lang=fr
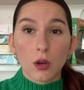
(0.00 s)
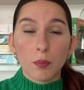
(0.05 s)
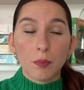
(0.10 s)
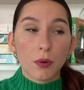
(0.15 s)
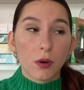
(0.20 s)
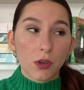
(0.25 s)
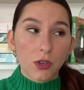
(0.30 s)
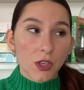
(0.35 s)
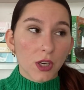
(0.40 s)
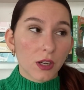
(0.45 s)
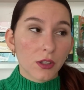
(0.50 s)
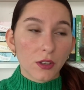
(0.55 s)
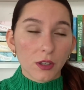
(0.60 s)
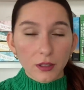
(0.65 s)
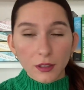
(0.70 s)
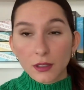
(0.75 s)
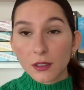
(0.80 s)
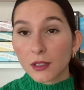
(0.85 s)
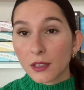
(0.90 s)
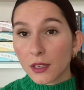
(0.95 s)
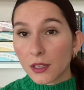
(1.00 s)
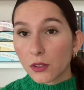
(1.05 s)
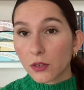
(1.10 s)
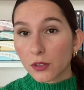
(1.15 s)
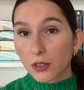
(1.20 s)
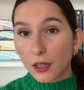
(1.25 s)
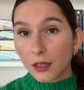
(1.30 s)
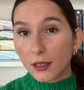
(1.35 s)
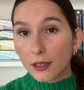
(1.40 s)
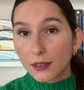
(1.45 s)
Paul Sheldon, il est
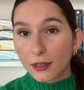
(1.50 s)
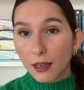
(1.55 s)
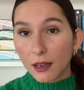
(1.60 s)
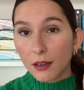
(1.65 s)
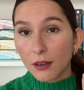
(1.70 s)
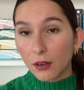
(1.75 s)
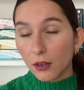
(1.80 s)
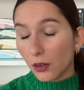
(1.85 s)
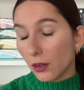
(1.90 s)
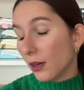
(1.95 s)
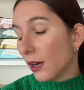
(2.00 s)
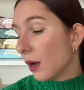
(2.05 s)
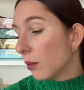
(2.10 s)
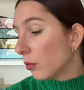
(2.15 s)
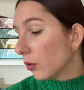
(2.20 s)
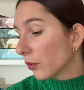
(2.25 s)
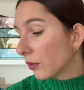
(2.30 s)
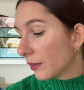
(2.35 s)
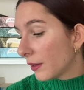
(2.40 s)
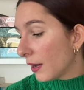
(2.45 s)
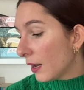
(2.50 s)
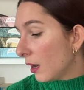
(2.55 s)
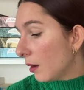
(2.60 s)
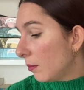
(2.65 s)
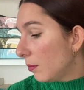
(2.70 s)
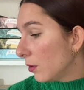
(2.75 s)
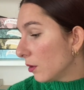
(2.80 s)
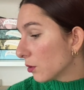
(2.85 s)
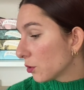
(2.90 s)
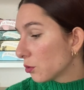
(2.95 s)
dans un état
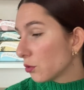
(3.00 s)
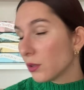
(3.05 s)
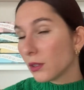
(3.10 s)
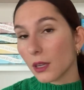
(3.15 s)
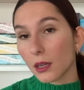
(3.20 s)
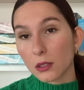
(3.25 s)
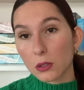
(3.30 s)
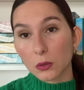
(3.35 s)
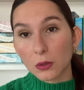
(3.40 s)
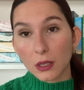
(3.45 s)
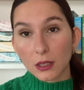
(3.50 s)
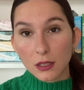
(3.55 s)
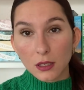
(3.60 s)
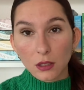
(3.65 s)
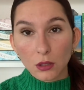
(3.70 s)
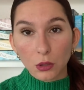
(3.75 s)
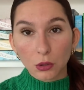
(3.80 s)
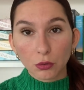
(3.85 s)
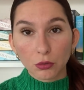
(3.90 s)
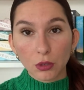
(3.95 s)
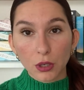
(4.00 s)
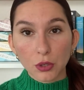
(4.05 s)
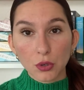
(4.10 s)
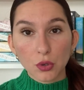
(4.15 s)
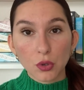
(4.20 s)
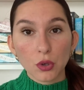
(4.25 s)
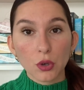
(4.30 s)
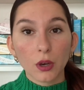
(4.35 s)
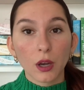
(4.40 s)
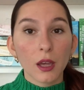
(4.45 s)
lamentable suite à son accident de
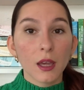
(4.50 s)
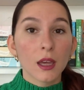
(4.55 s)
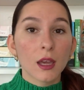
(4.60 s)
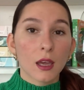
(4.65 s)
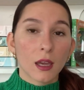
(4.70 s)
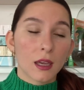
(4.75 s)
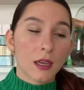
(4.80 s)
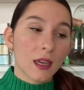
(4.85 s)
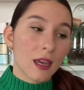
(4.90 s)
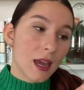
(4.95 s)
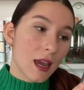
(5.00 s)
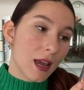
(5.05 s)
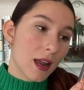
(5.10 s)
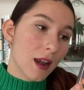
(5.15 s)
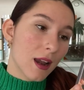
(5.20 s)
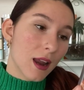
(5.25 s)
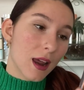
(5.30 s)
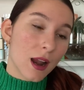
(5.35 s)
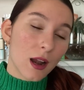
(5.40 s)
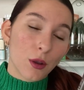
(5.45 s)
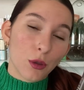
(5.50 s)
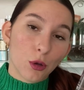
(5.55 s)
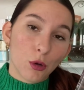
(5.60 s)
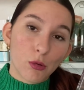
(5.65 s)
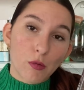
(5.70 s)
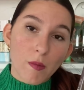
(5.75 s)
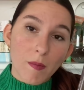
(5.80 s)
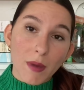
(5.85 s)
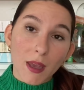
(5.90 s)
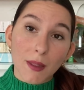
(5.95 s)
voiture et elle, elle ne
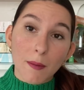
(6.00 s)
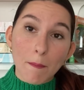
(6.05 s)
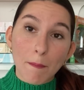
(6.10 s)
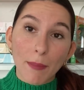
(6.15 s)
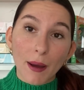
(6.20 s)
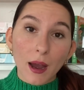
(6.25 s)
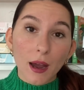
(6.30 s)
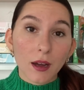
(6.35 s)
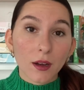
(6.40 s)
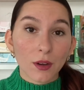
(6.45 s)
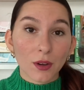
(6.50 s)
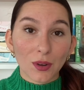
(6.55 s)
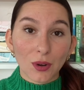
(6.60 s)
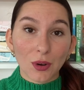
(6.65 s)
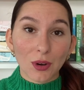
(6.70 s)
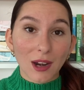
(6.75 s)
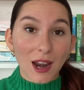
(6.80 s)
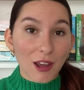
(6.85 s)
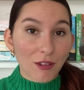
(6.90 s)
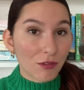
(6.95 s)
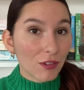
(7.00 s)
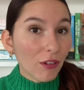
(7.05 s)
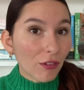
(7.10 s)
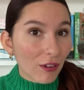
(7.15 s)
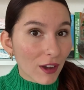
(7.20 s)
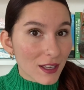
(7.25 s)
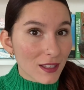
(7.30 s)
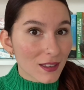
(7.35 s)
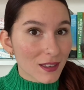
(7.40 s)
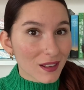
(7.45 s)
mène pas euh, la vie
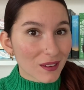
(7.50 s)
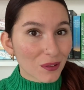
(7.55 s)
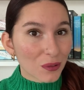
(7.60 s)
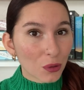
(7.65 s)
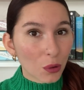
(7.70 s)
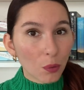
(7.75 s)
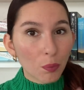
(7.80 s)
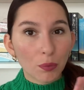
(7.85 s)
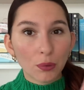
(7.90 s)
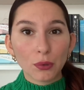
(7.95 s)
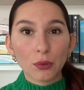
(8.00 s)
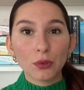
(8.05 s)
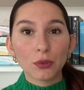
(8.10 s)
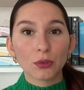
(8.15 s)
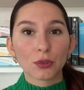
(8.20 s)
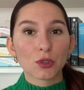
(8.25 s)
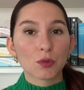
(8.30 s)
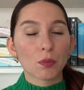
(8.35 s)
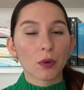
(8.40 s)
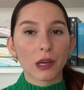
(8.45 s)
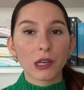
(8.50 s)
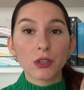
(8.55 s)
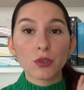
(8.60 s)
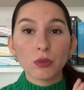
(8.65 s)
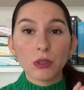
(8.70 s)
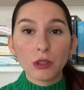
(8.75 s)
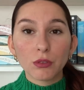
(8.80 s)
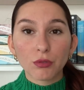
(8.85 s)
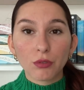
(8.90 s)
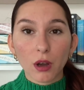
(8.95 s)
facile non plus. Donc je me
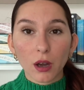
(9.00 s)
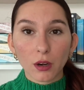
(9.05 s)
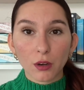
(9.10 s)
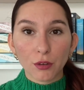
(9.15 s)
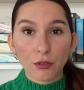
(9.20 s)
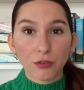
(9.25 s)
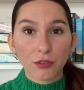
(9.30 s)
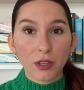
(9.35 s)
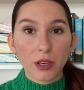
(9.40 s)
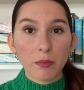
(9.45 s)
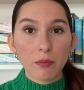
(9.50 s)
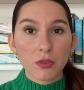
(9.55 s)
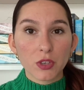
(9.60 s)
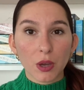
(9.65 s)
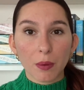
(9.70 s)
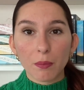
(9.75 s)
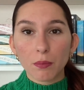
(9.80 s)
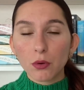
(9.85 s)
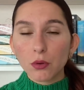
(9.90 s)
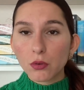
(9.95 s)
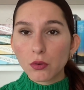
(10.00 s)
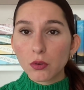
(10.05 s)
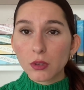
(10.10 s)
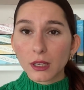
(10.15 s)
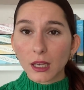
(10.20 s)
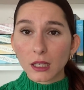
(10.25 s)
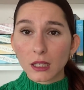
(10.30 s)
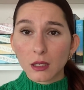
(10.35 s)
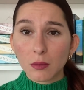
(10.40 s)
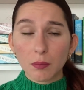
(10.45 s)
réjouis de voir le film. J'aime beaucoup
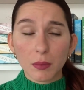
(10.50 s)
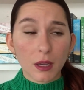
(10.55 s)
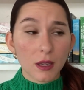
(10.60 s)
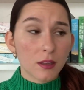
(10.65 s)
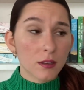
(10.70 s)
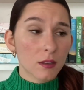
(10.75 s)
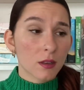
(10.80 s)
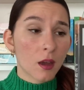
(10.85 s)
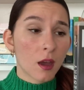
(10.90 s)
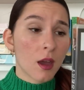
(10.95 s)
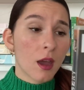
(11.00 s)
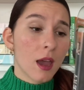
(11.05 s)
Kathy Bates.